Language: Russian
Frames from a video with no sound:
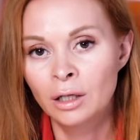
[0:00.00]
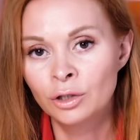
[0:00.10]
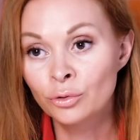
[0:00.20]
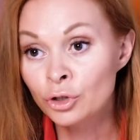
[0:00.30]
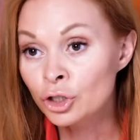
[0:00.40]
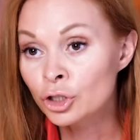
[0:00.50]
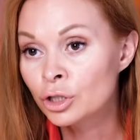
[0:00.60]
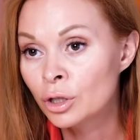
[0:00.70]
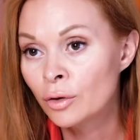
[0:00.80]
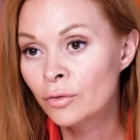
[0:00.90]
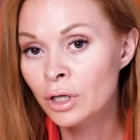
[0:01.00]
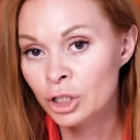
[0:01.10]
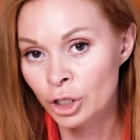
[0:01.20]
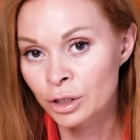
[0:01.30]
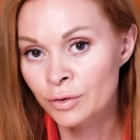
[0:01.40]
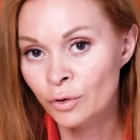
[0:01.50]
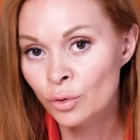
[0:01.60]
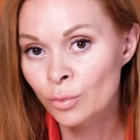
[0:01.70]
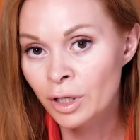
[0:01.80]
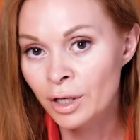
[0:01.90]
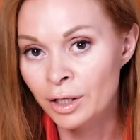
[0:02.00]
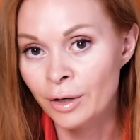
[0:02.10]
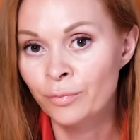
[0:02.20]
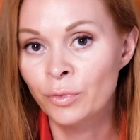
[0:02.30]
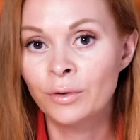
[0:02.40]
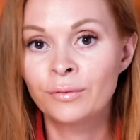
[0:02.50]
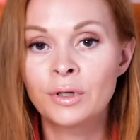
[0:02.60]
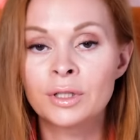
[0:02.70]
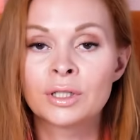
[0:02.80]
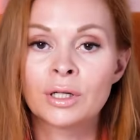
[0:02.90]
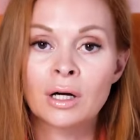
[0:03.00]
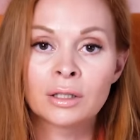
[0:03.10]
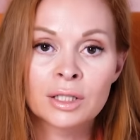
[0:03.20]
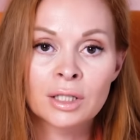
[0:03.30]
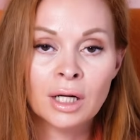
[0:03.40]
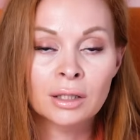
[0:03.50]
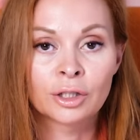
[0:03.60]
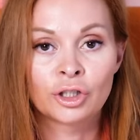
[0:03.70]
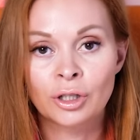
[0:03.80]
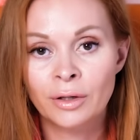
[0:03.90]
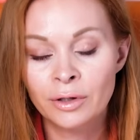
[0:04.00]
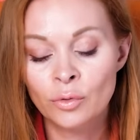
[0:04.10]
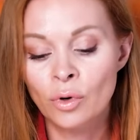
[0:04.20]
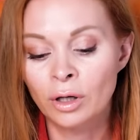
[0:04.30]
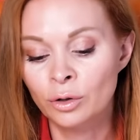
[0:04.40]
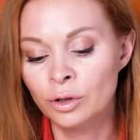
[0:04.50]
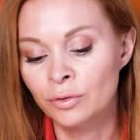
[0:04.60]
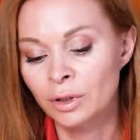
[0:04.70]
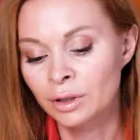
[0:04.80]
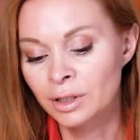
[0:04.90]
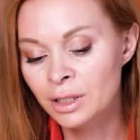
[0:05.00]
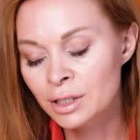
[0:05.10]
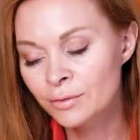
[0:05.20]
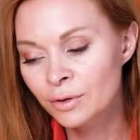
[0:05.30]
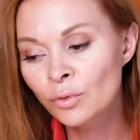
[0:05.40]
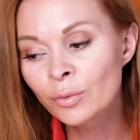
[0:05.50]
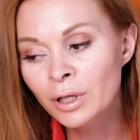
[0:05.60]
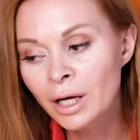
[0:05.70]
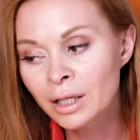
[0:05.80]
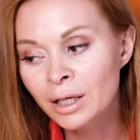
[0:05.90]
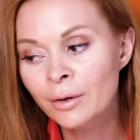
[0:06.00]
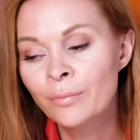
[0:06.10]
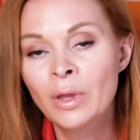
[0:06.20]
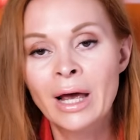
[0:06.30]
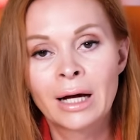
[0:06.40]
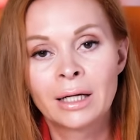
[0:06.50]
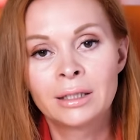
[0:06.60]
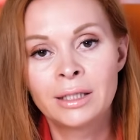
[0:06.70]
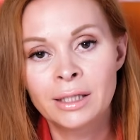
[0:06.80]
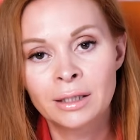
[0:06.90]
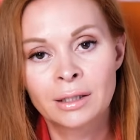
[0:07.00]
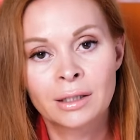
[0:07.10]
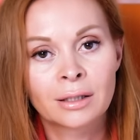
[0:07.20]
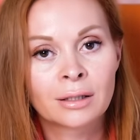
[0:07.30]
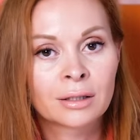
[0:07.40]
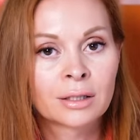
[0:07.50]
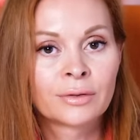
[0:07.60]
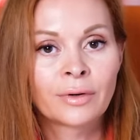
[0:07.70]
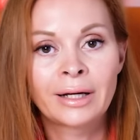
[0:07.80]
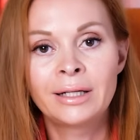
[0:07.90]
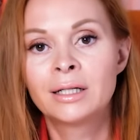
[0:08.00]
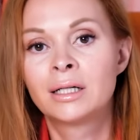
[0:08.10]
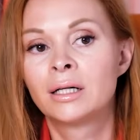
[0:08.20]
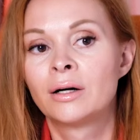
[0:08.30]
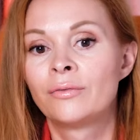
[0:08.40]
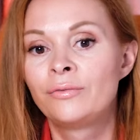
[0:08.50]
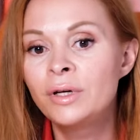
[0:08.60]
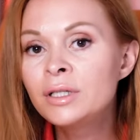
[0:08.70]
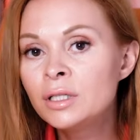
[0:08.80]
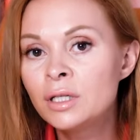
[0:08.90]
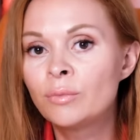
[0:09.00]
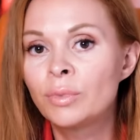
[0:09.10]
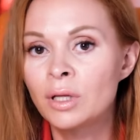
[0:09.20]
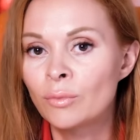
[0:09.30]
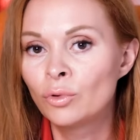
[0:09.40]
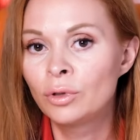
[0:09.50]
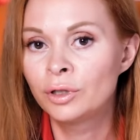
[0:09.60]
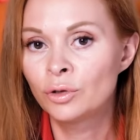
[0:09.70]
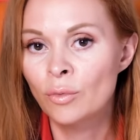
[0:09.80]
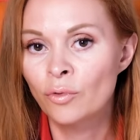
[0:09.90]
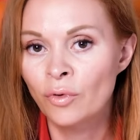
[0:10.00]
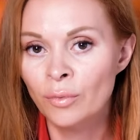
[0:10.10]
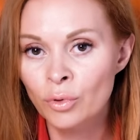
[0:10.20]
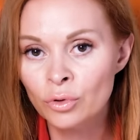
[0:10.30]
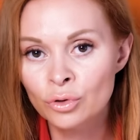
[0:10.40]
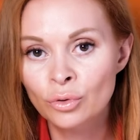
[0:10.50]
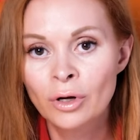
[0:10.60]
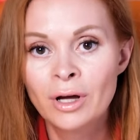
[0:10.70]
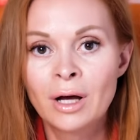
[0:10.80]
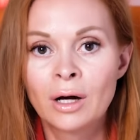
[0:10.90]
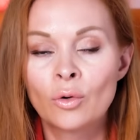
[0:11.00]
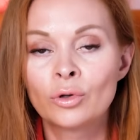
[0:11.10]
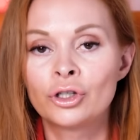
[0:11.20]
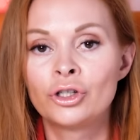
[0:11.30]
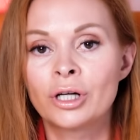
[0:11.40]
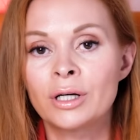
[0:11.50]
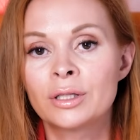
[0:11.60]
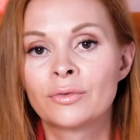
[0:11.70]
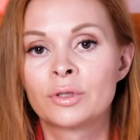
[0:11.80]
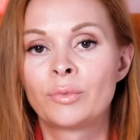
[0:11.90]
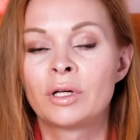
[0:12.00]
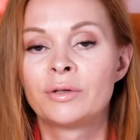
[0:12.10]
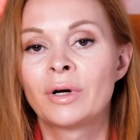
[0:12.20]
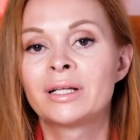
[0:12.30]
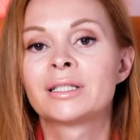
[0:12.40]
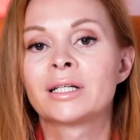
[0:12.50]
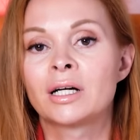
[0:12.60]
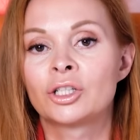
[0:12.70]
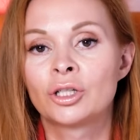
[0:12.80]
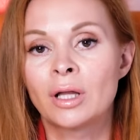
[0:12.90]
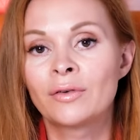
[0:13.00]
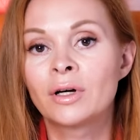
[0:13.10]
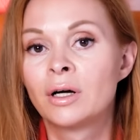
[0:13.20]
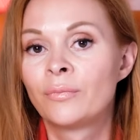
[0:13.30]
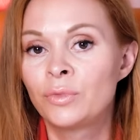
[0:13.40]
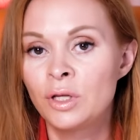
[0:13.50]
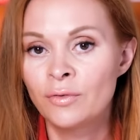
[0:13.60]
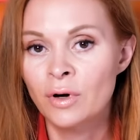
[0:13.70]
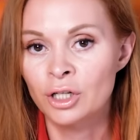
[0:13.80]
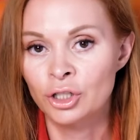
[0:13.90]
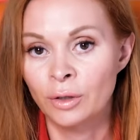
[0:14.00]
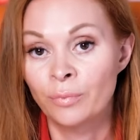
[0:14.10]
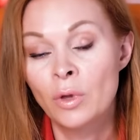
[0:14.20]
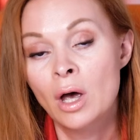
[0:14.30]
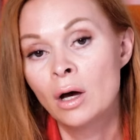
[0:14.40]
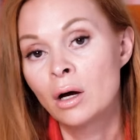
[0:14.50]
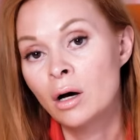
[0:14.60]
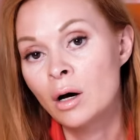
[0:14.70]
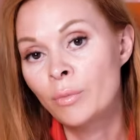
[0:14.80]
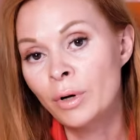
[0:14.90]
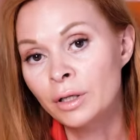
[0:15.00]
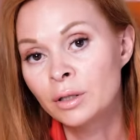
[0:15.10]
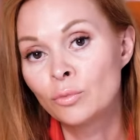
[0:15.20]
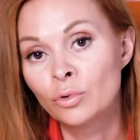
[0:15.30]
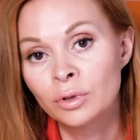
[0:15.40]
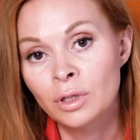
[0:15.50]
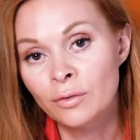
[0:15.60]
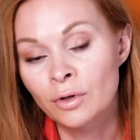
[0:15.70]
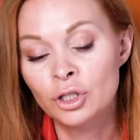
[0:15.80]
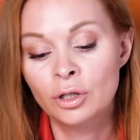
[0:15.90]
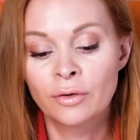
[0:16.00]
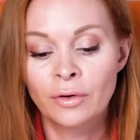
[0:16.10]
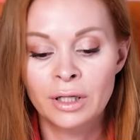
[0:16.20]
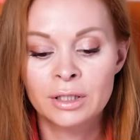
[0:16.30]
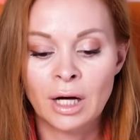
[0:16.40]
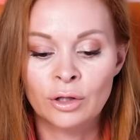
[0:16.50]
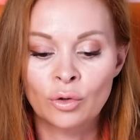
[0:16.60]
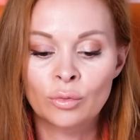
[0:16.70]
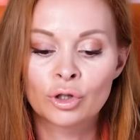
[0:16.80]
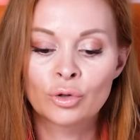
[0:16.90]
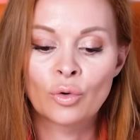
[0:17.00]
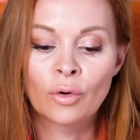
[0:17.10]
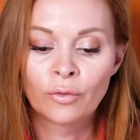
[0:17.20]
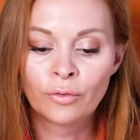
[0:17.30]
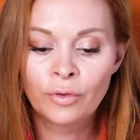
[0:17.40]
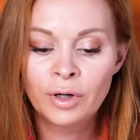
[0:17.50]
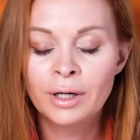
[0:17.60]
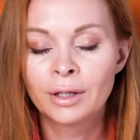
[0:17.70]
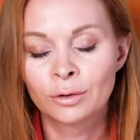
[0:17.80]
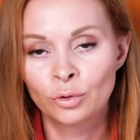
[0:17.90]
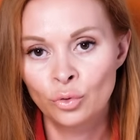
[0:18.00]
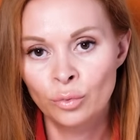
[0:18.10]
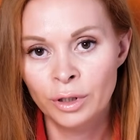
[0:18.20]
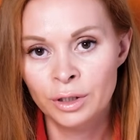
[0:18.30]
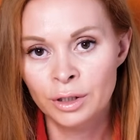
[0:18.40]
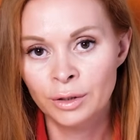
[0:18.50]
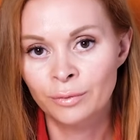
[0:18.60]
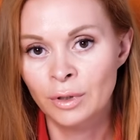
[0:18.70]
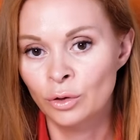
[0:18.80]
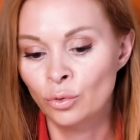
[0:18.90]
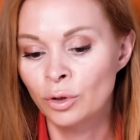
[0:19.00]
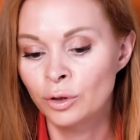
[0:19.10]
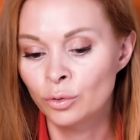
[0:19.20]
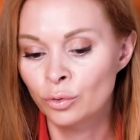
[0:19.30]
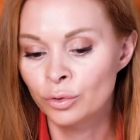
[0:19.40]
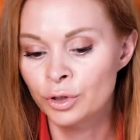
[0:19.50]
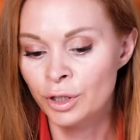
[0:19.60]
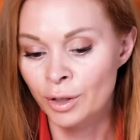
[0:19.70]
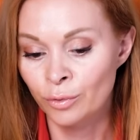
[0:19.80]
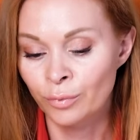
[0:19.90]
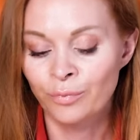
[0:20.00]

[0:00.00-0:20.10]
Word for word: Научитесь выражать свое мнение. Ведь, как ни странно, человек, у которого нет своего мнения, нет э, своих видений по тому или иному вопросу, очень часто воспринимается как человек неважный. А, поэтому так важно говорить о том, что вы думаете на ту или иную тему.